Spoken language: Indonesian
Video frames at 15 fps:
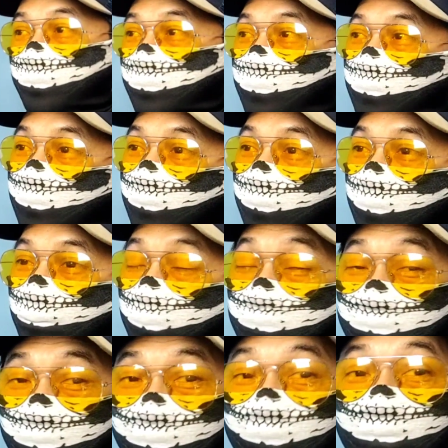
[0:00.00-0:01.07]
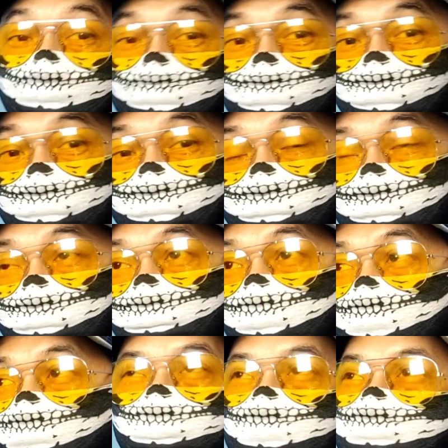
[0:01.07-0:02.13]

pada pasar yang dituju baru